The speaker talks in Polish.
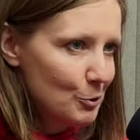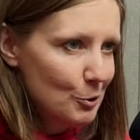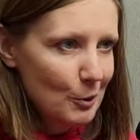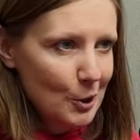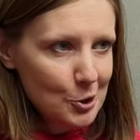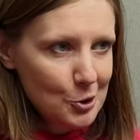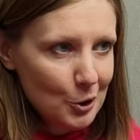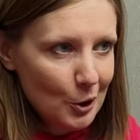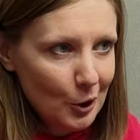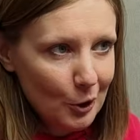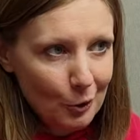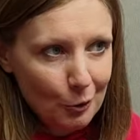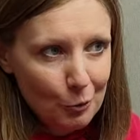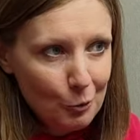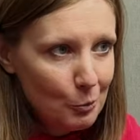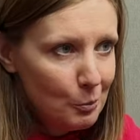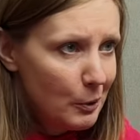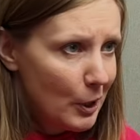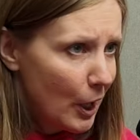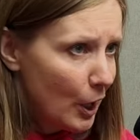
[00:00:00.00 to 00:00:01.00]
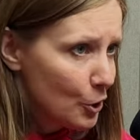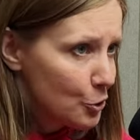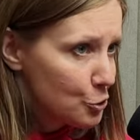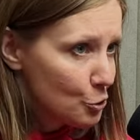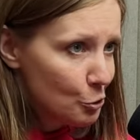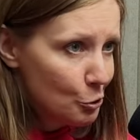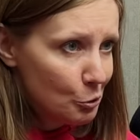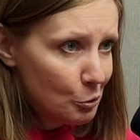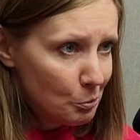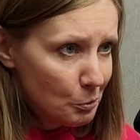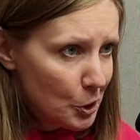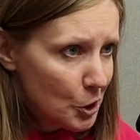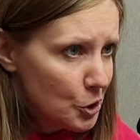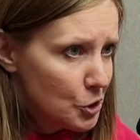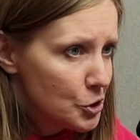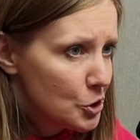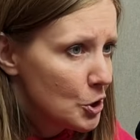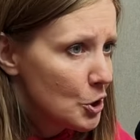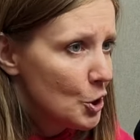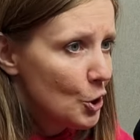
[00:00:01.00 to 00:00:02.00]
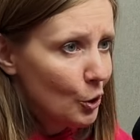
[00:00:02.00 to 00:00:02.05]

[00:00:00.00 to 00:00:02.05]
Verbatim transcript: trzeba się ubrać, umyć,